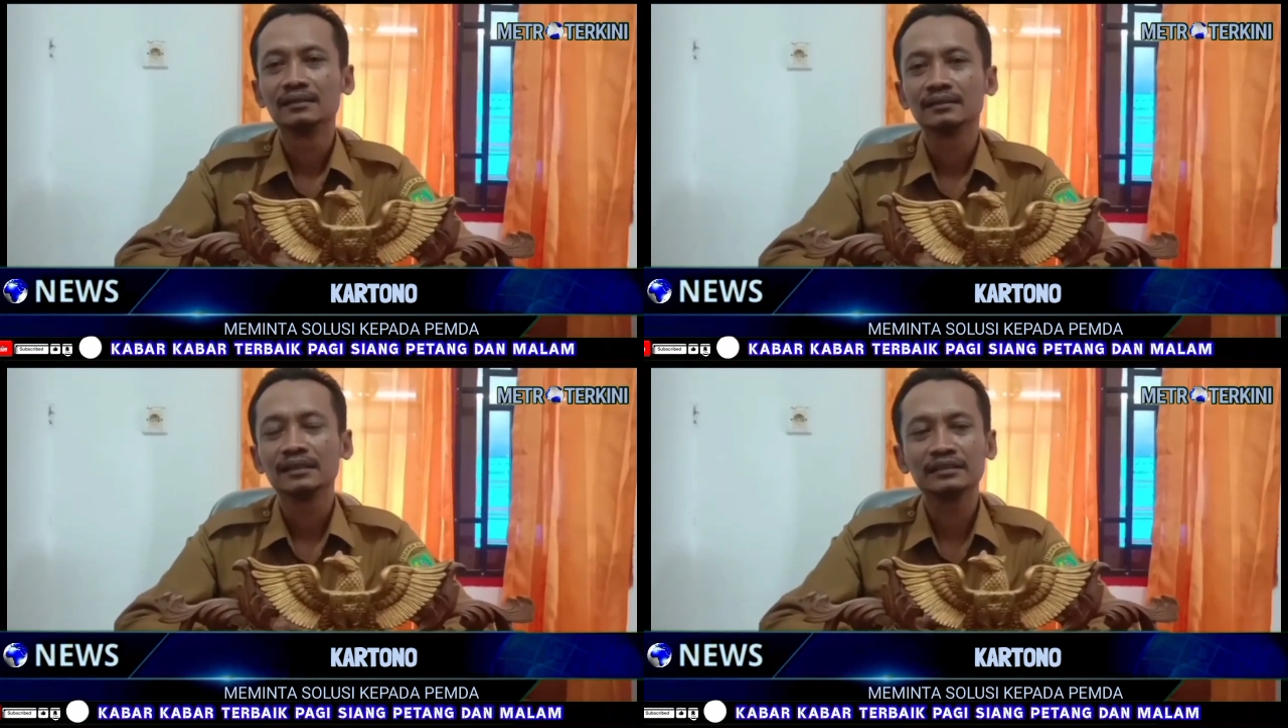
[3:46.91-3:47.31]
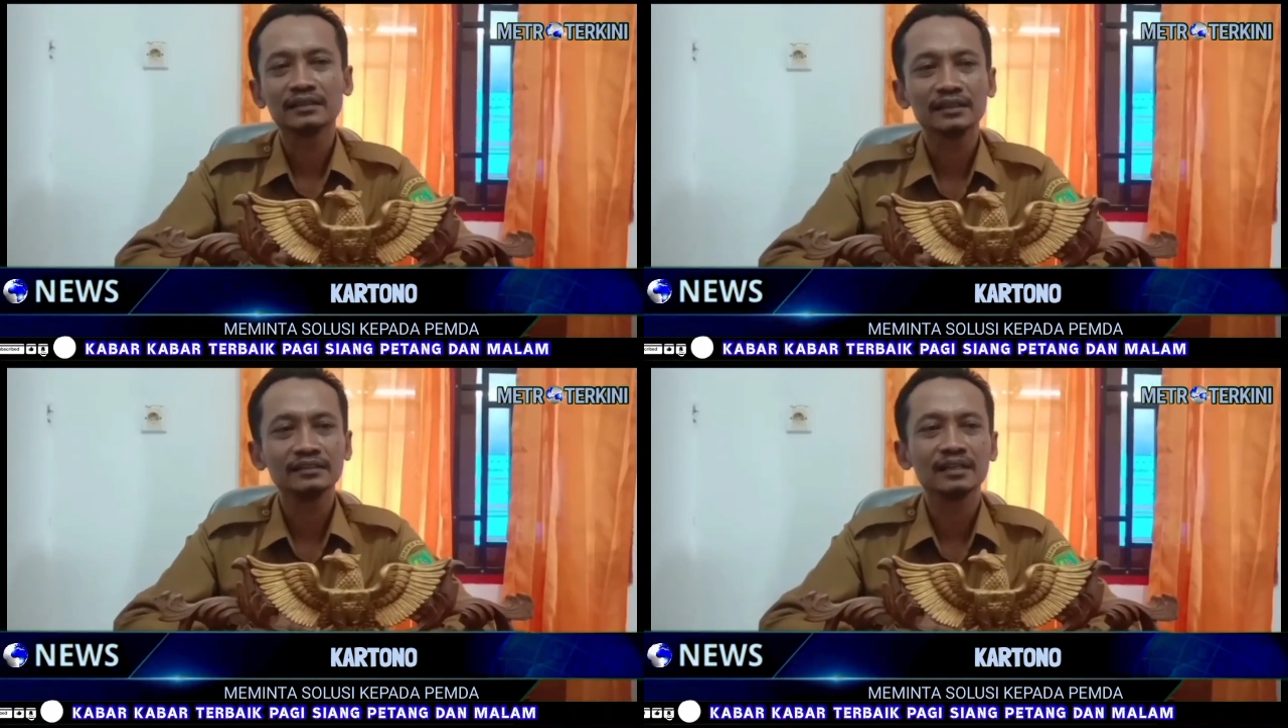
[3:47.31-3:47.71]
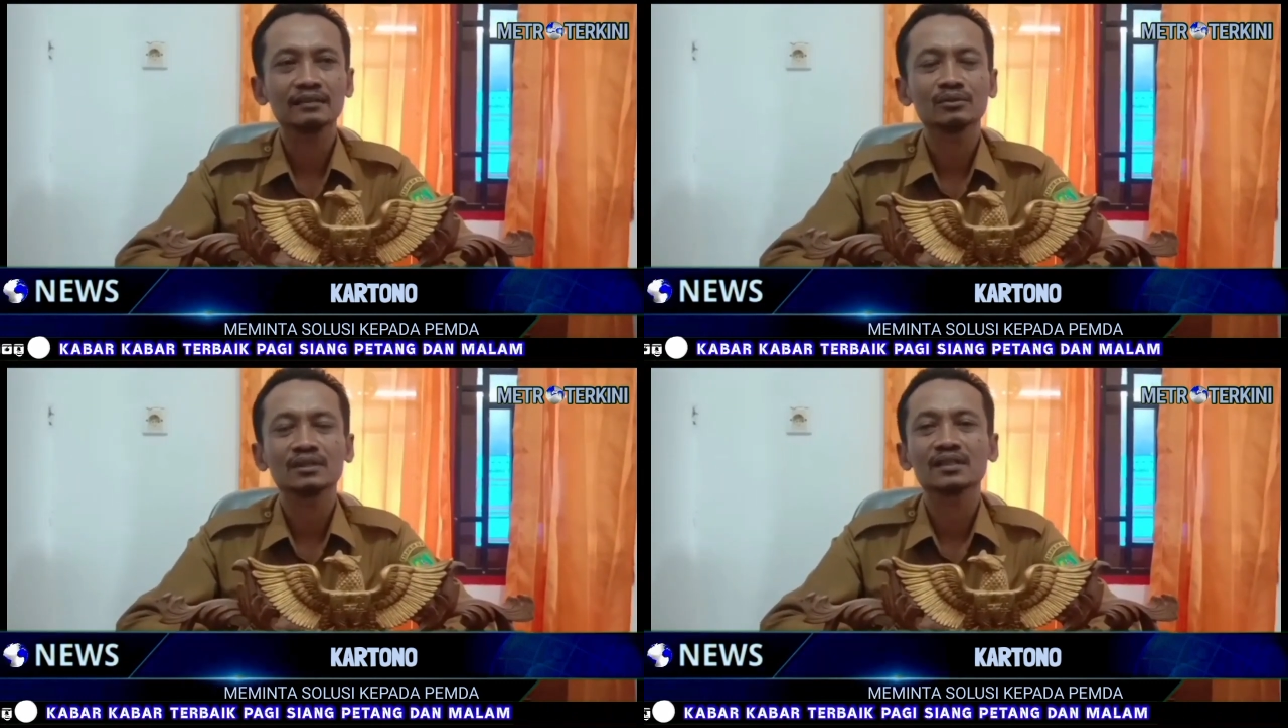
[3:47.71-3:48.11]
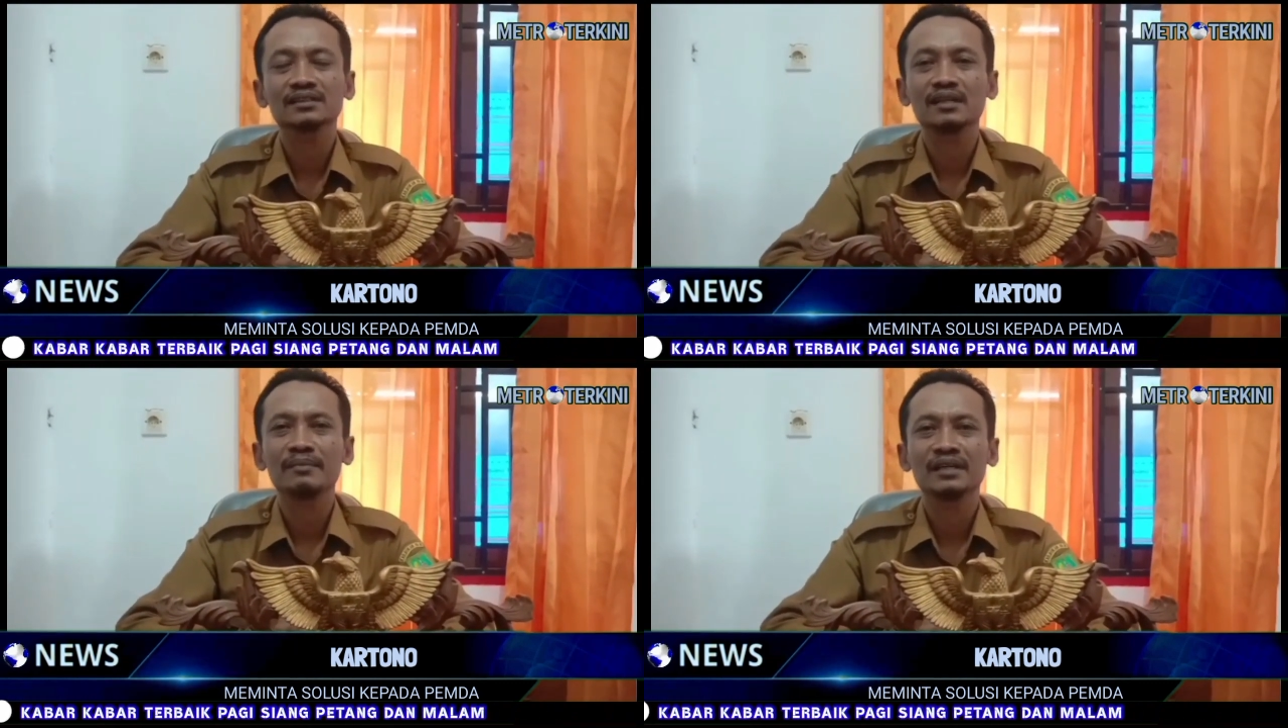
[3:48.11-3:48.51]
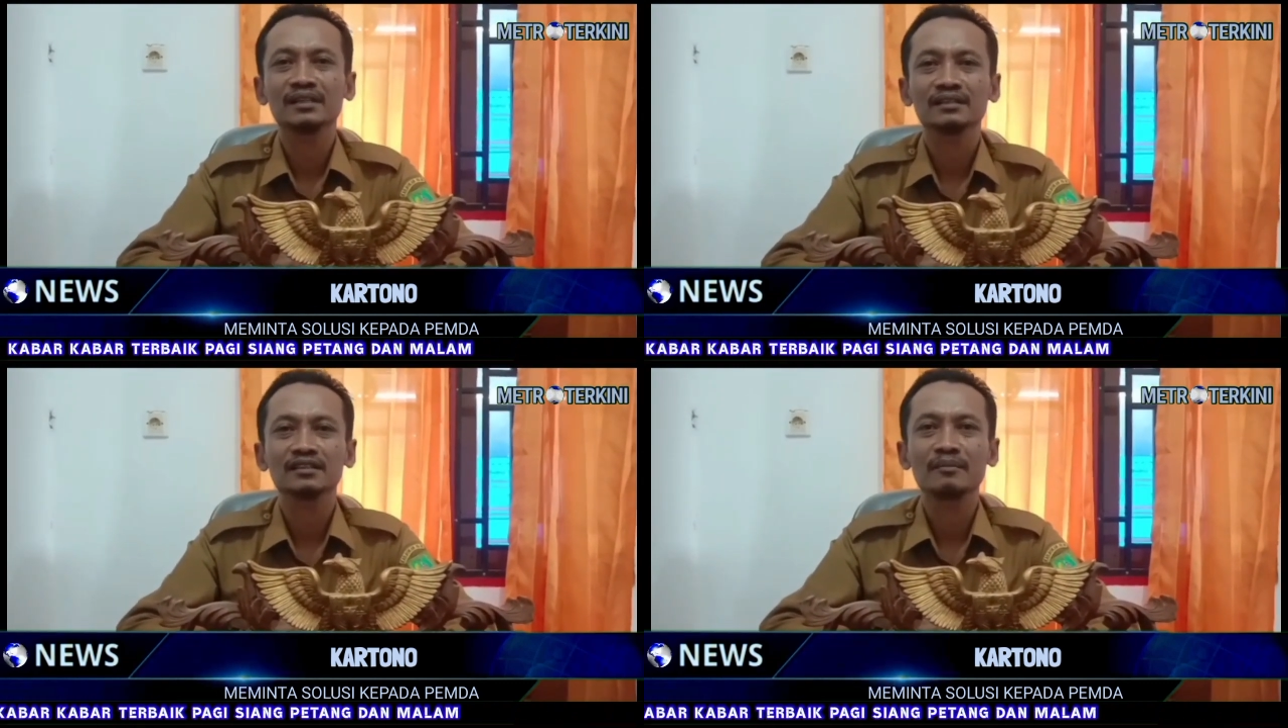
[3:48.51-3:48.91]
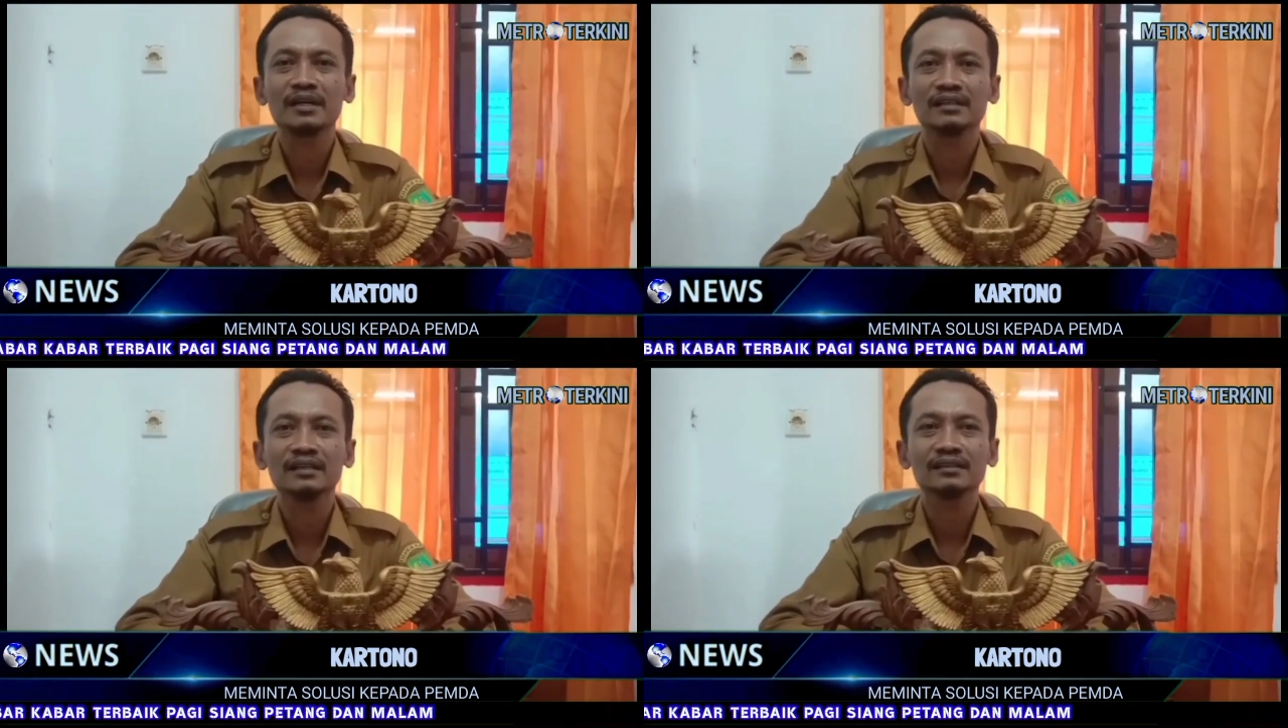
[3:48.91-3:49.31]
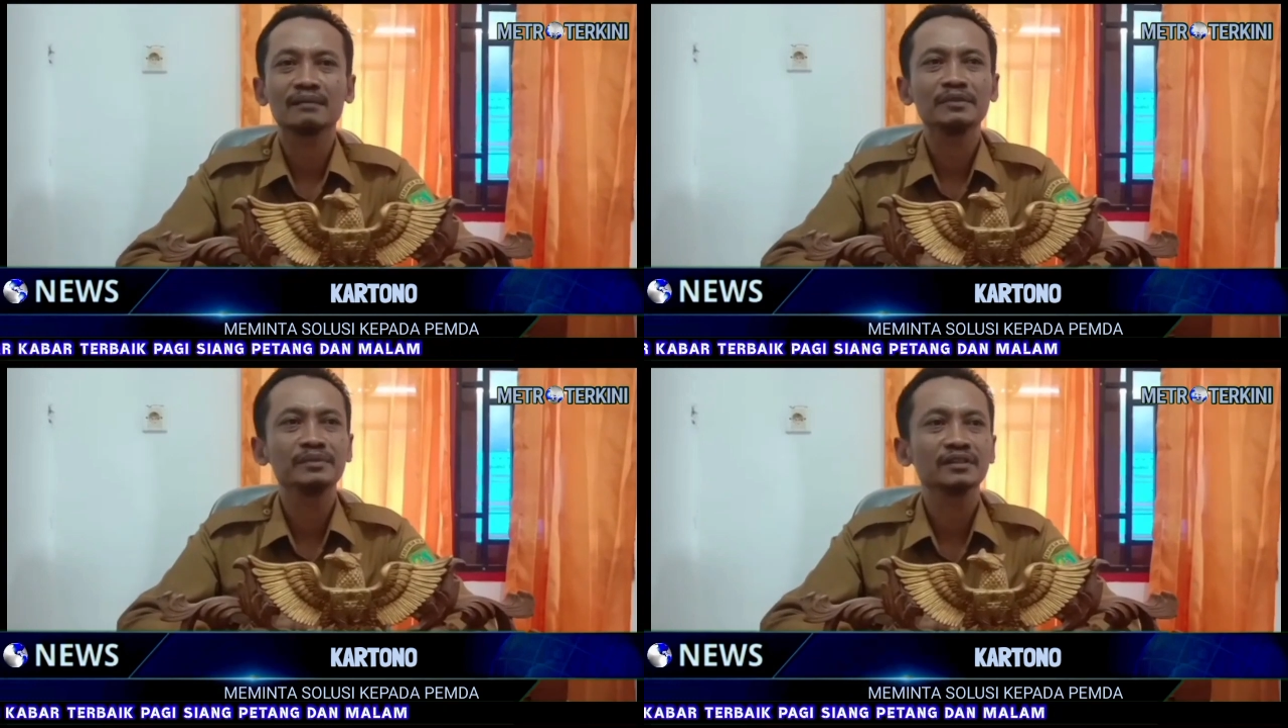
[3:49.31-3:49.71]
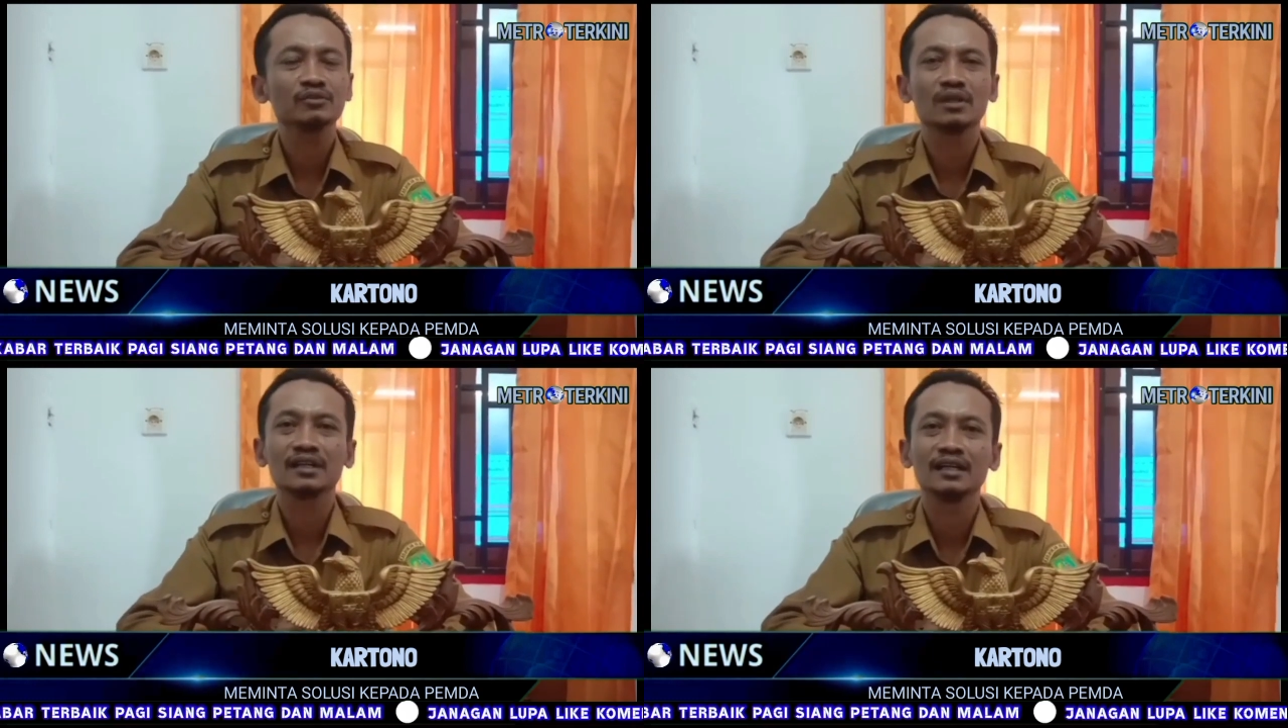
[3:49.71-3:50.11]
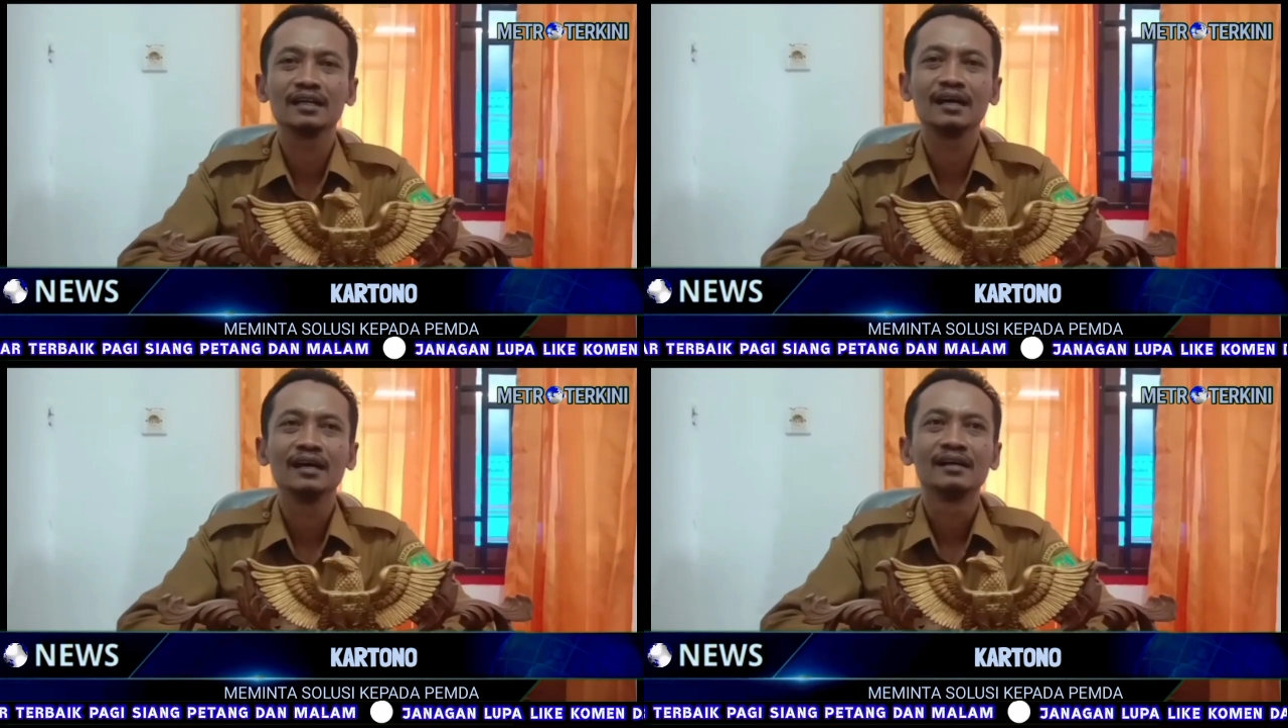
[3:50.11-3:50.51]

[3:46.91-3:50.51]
desa-desa atau ke kecamatan-kecamatan kami bisa swadaya.